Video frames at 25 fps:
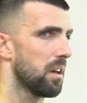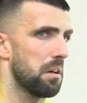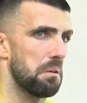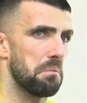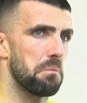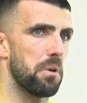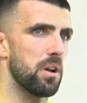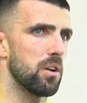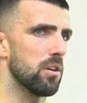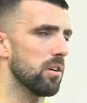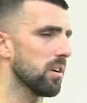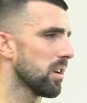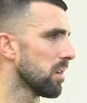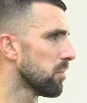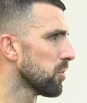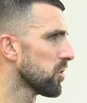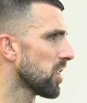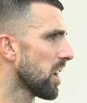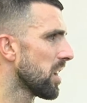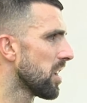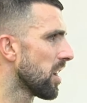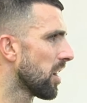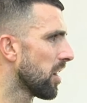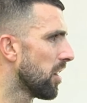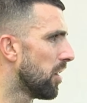Bueno, iremos
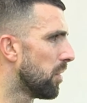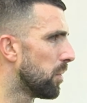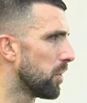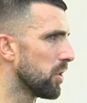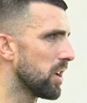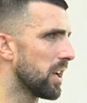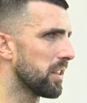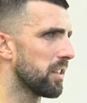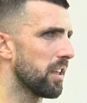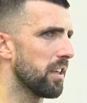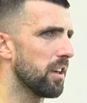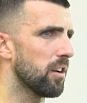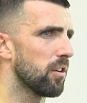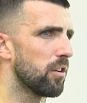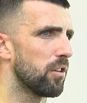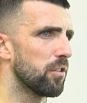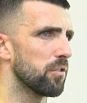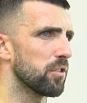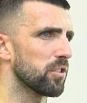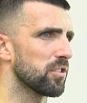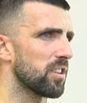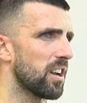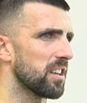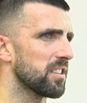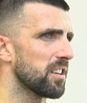allí, como ya te digo,
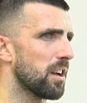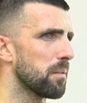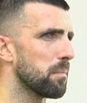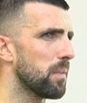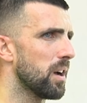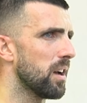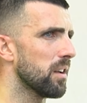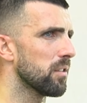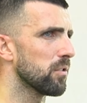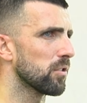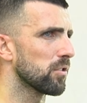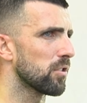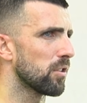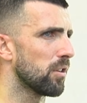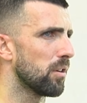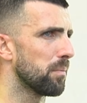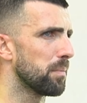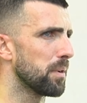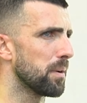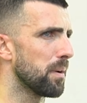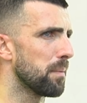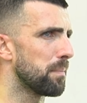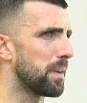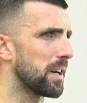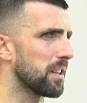nuestras armas, nuestro
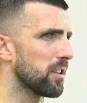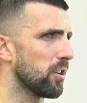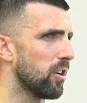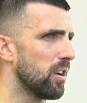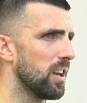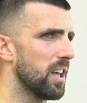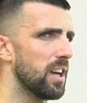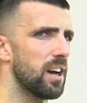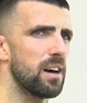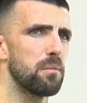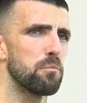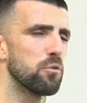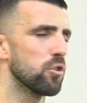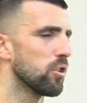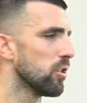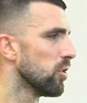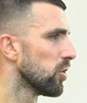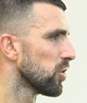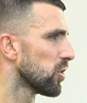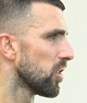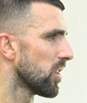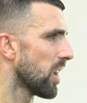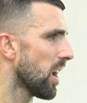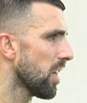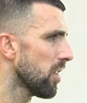primer partido de liga, muy
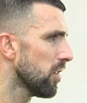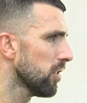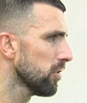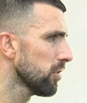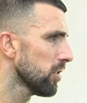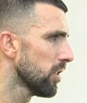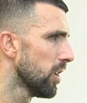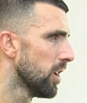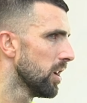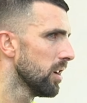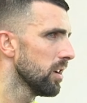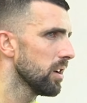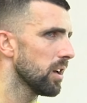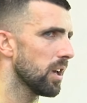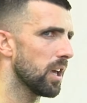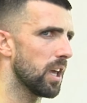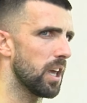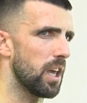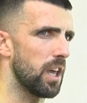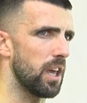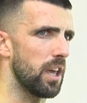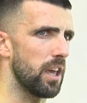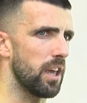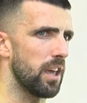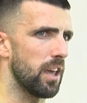ilusionados,
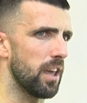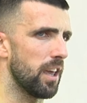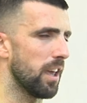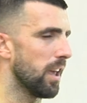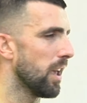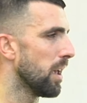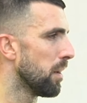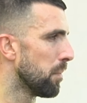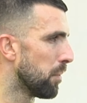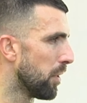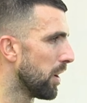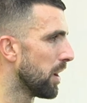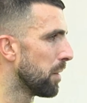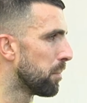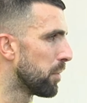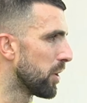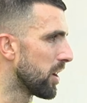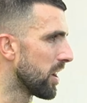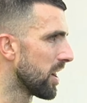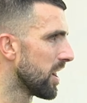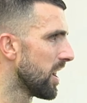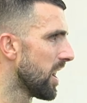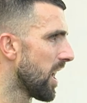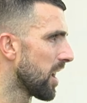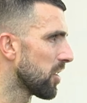y,
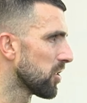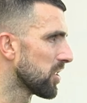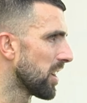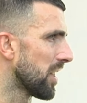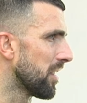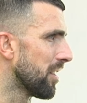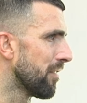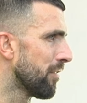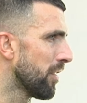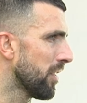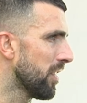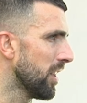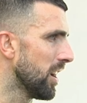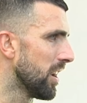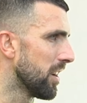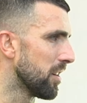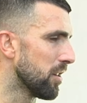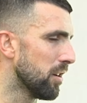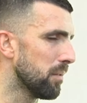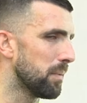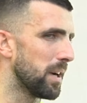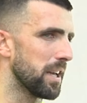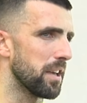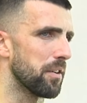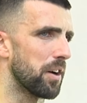ponerle las cosas difíciles,
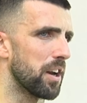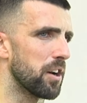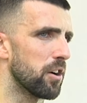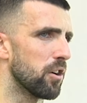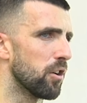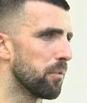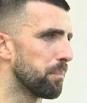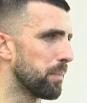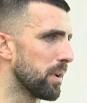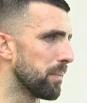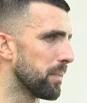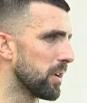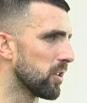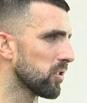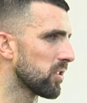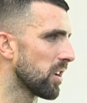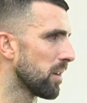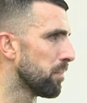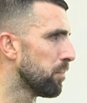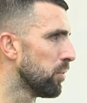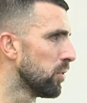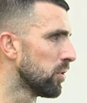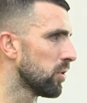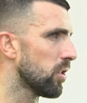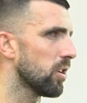¿no? Para llevarnos los primeros
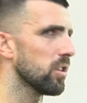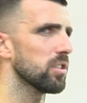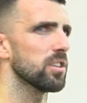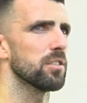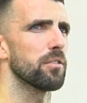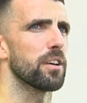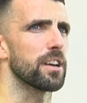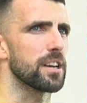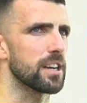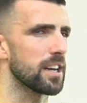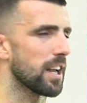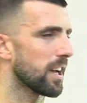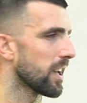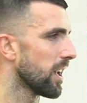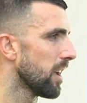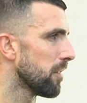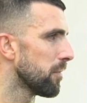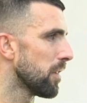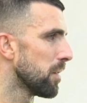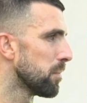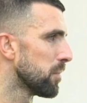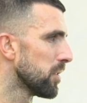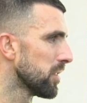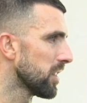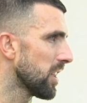tres puntos y venir aquí al
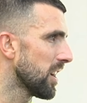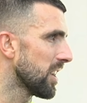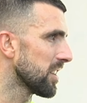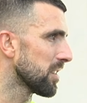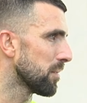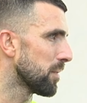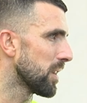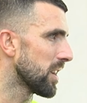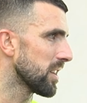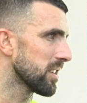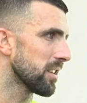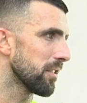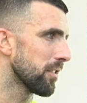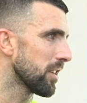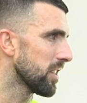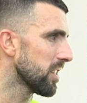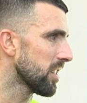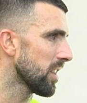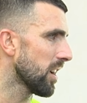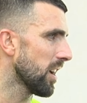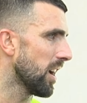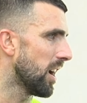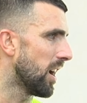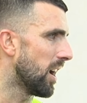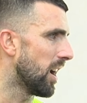Belmonte la semana
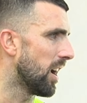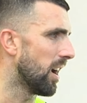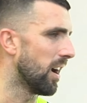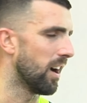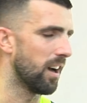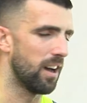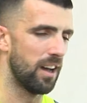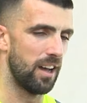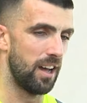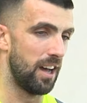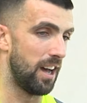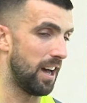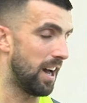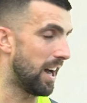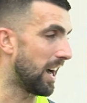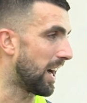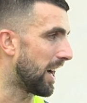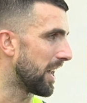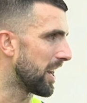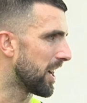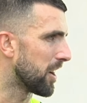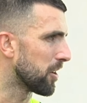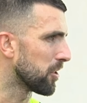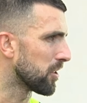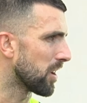siguiente a,
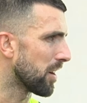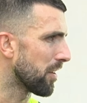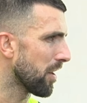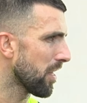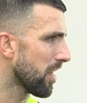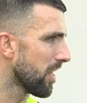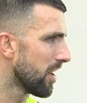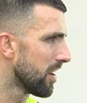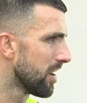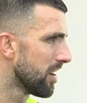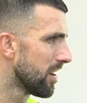ganar otra vez.